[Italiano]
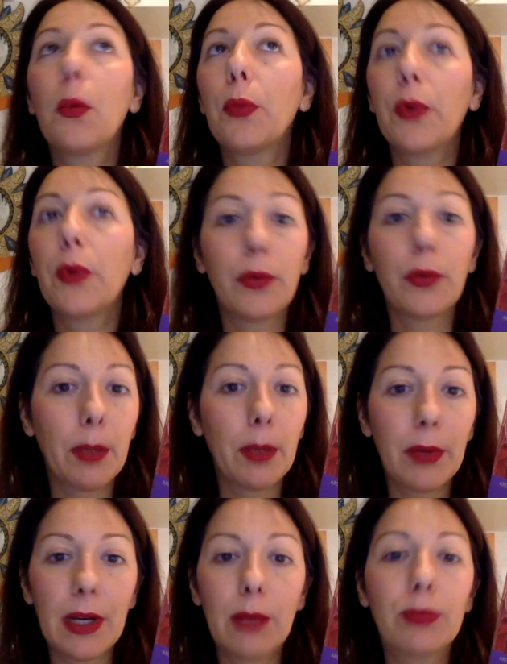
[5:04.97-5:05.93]
oppure una
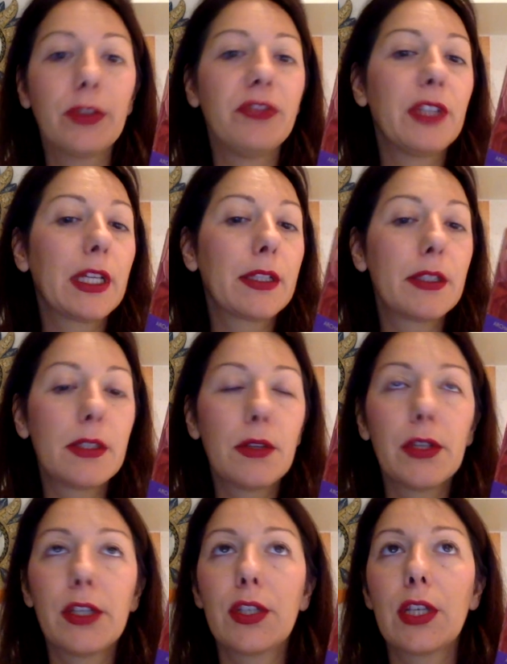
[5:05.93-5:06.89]
per la
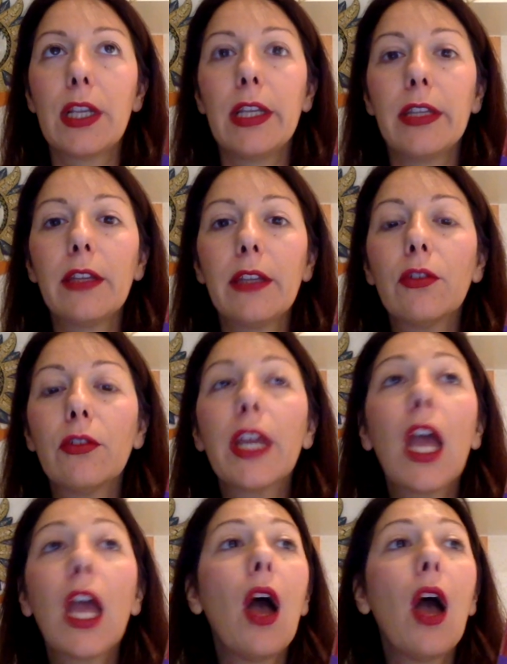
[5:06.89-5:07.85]
purificazione, scegliete
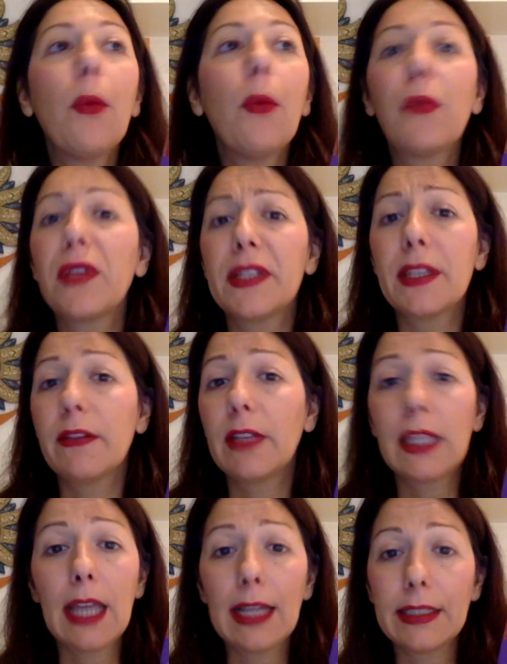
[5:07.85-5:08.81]
voi, oppure se
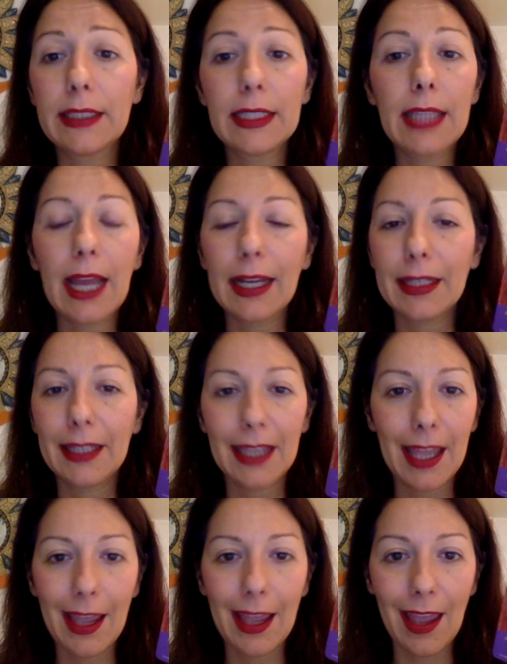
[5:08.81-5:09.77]
avete altre
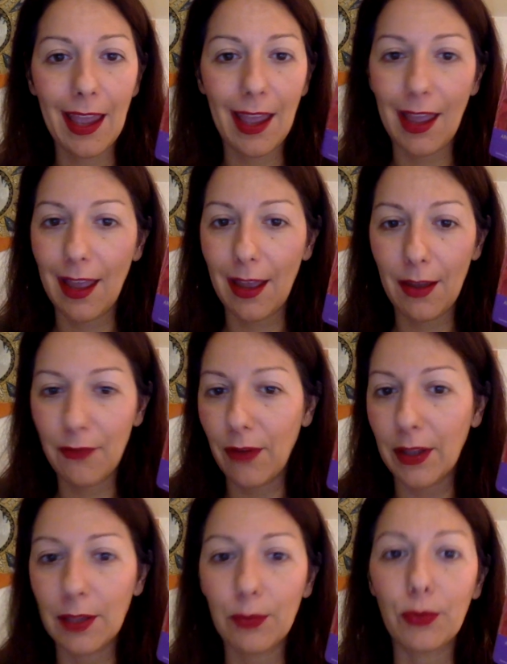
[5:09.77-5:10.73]
tecniche
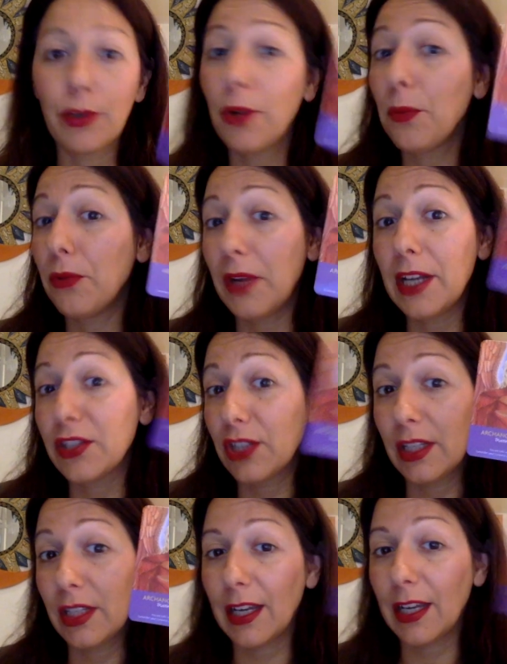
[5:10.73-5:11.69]
fate pure, oppure
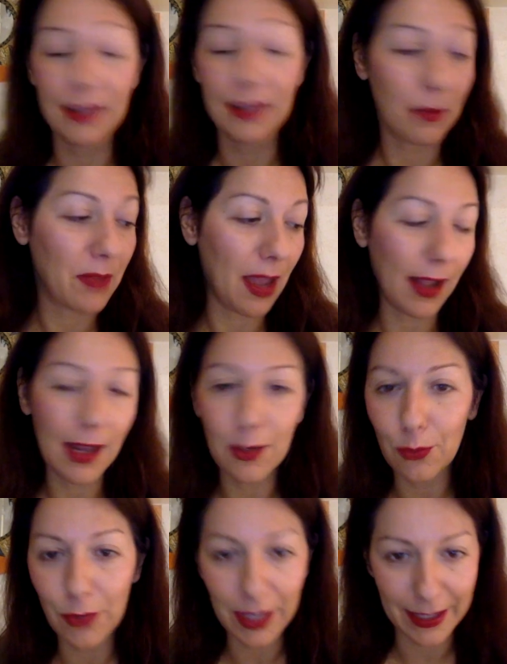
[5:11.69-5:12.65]
lasciate carta bianca a
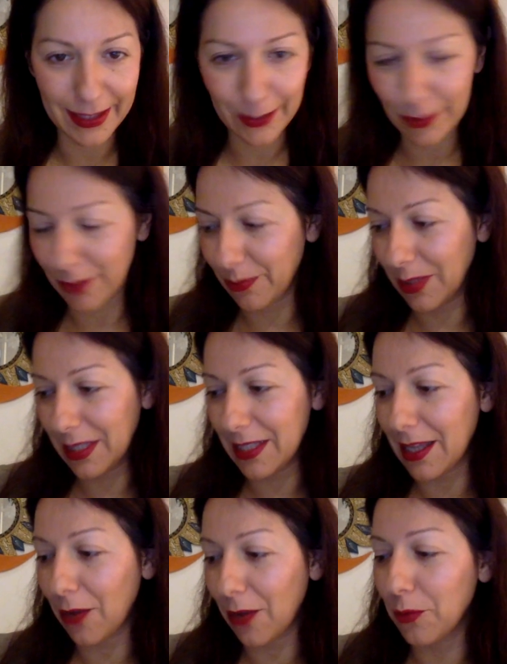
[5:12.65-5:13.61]
lui che
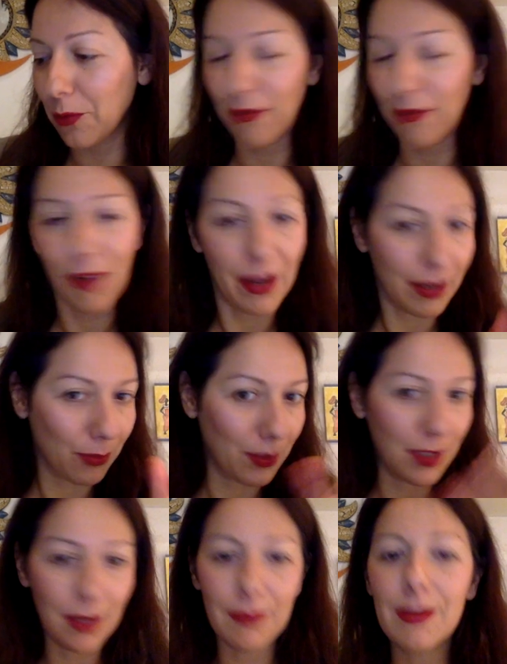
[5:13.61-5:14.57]
sicuramente sa come fare,
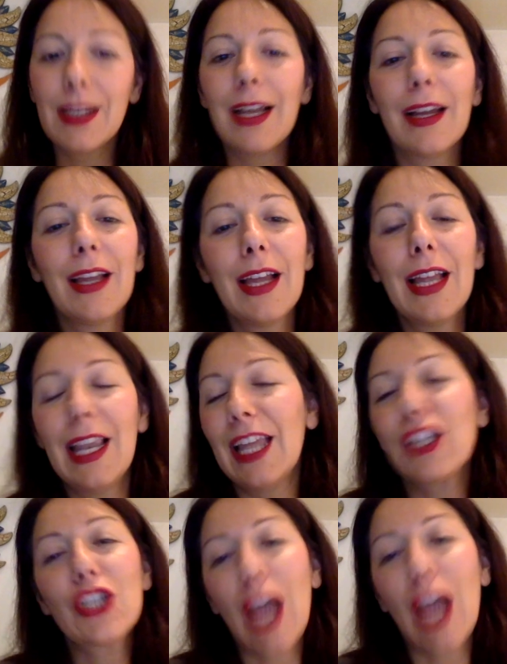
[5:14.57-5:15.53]
quindi la,
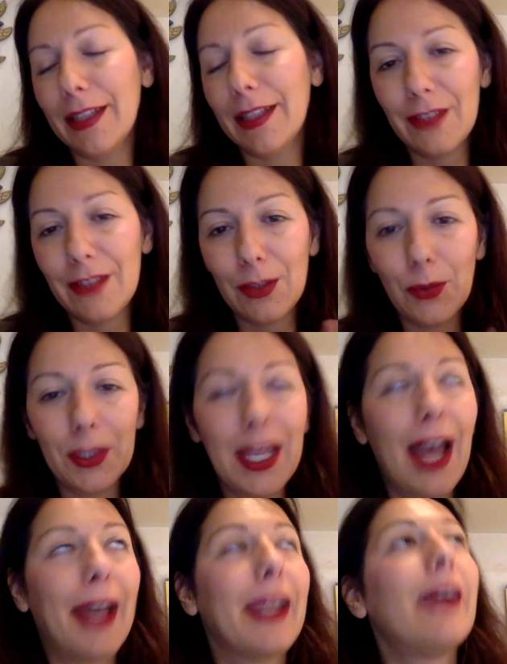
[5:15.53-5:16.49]
lasciatevi
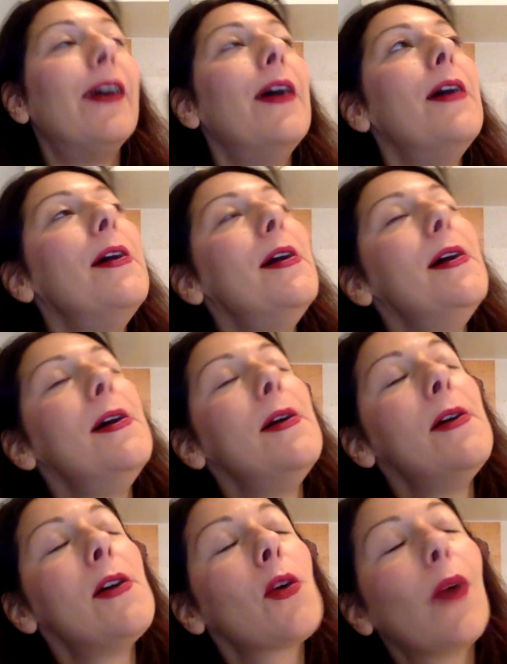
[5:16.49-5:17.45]
guidare.
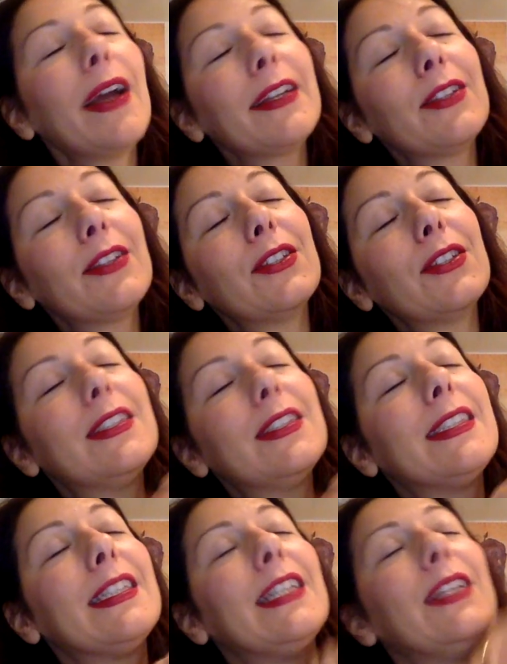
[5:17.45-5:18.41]
Quarto
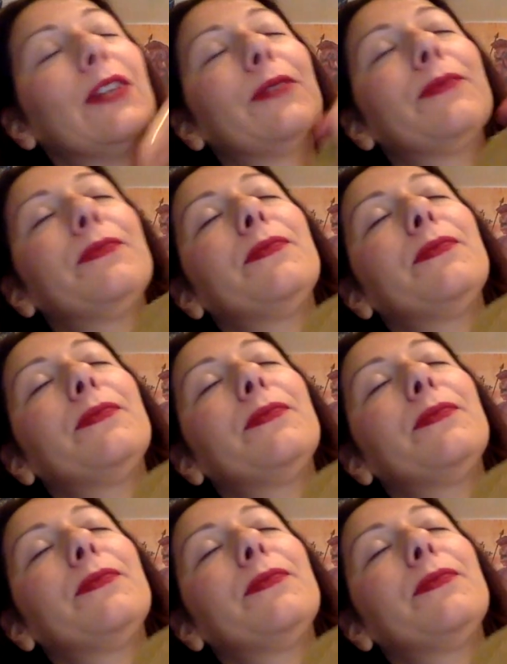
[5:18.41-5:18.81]
consiglio,